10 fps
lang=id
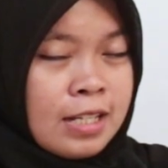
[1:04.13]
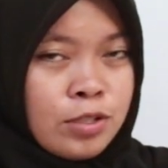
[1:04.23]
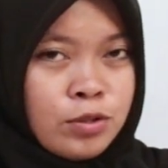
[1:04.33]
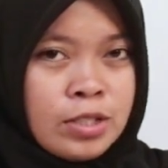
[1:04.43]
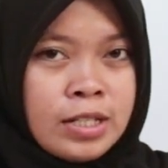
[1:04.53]

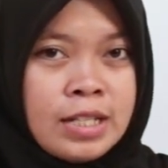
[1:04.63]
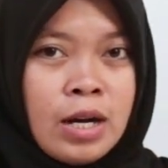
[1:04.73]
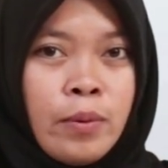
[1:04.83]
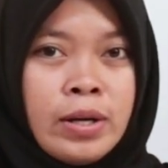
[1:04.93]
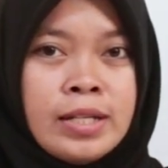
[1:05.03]
selanjutnya
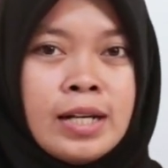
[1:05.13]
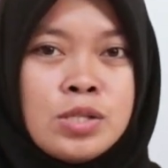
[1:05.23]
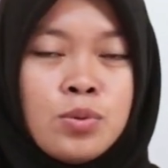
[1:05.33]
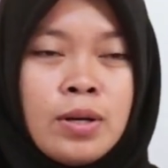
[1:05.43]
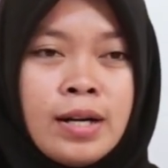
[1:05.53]
diawali
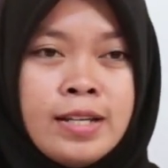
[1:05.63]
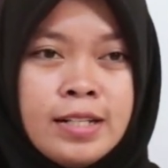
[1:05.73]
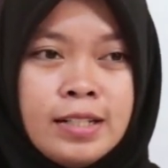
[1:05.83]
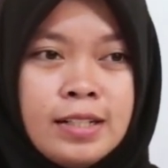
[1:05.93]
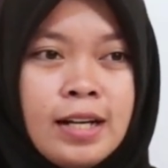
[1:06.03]
dengan suara y
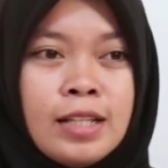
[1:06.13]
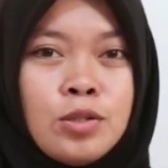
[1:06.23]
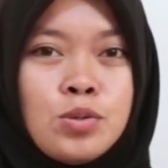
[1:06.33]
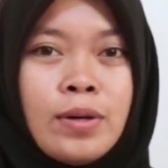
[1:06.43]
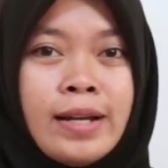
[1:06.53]

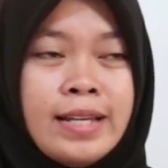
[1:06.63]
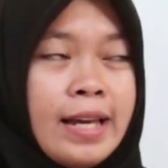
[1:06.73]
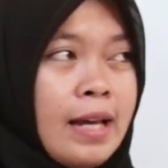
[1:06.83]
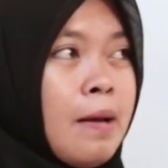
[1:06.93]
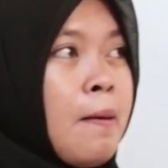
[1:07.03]
atau suara
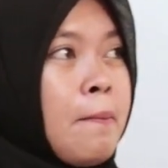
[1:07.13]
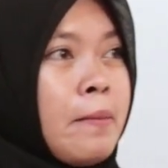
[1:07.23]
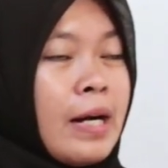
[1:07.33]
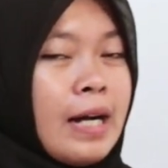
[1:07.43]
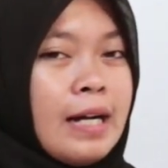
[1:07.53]
y,
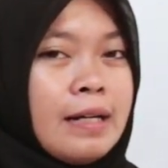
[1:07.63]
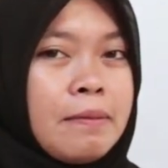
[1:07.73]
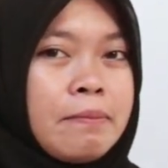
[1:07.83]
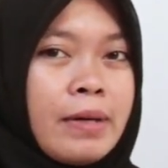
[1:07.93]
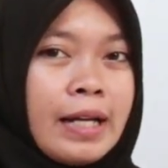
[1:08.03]

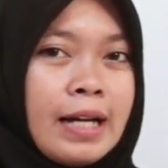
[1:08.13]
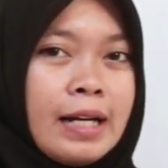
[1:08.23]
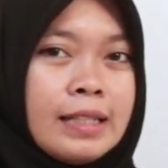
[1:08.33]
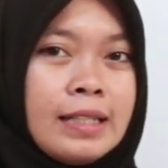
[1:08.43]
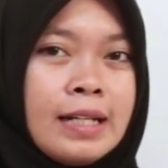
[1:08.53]
maka
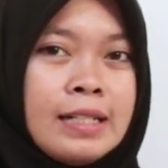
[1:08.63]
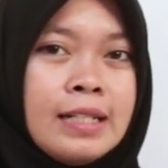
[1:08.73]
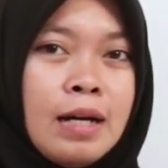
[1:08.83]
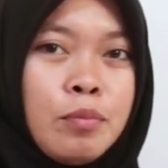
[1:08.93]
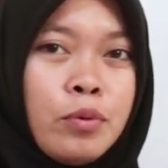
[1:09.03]
mereka ketika
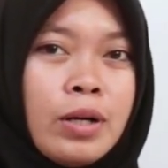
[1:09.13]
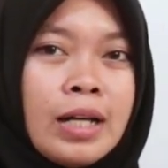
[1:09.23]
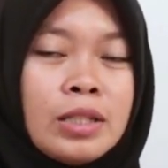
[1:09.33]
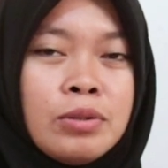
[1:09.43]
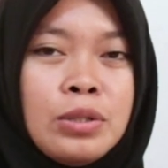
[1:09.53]
digabung
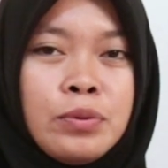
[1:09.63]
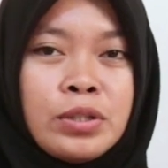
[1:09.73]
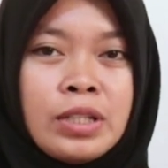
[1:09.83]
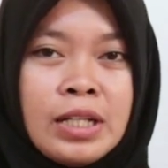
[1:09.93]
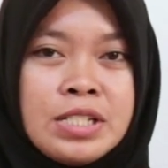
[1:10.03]
atau di
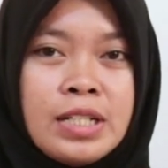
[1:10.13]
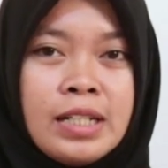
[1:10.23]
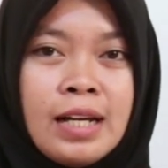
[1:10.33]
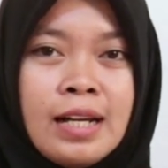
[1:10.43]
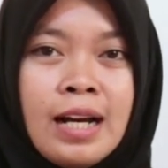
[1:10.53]
word connection
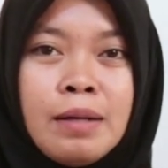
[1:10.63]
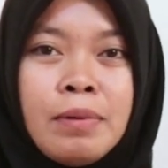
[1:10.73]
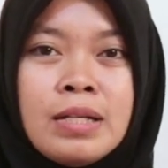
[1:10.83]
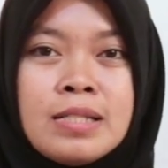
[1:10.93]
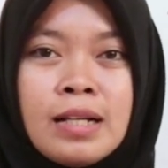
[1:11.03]
kan akan
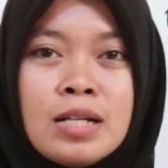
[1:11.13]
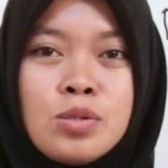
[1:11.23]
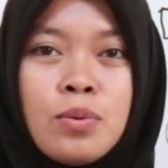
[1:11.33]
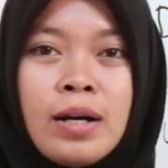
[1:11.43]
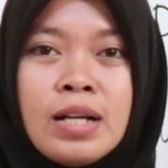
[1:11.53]
menghasilkan
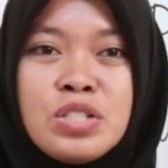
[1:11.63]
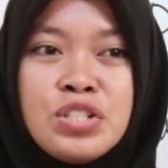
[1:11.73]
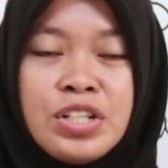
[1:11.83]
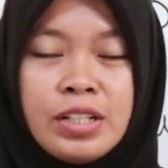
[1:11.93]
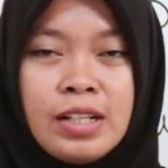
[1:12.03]
suara
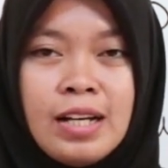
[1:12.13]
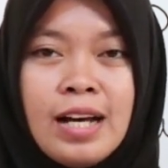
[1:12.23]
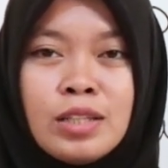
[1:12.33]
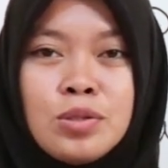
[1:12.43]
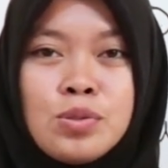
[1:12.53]
c
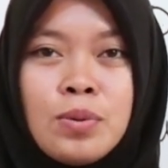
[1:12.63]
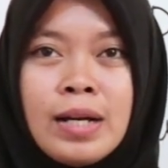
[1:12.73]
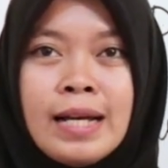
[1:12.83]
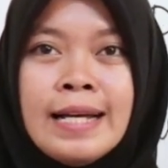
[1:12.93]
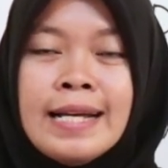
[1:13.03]
atau
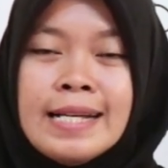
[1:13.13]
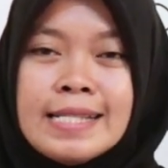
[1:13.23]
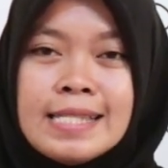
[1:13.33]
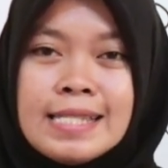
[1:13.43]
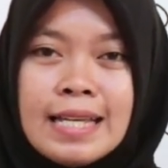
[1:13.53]
suara
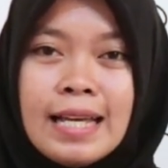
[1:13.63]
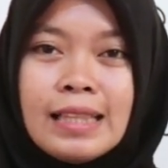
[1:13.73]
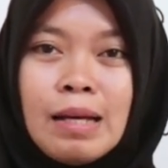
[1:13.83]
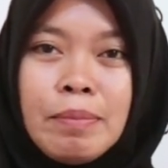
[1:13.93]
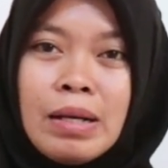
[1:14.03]
C
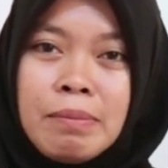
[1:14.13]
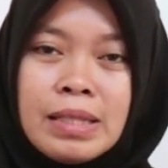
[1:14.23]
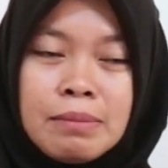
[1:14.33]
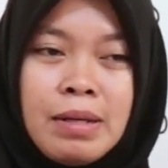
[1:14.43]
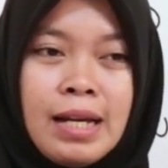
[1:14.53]
tapi
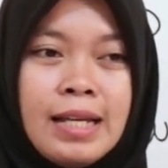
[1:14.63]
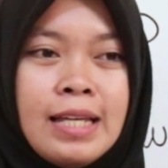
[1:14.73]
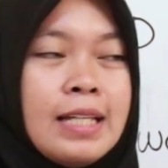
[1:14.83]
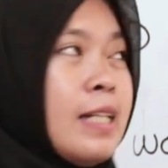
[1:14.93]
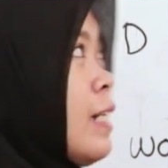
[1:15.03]
lebih tebal lagi.